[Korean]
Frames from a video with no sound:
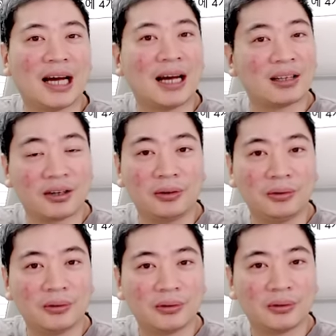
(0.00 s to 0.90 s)

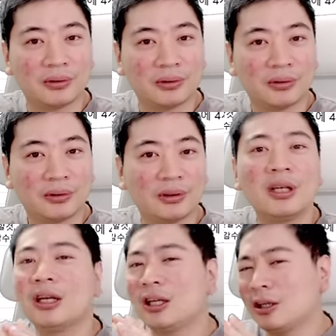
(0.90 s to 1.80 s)
아세요?
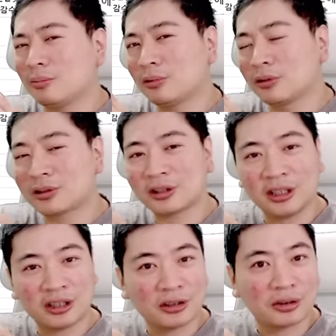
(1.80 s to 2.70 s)
블루
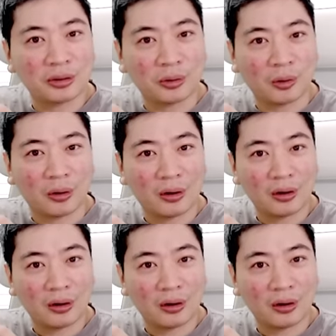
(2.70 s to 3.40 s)
스크린 뜰 수 있고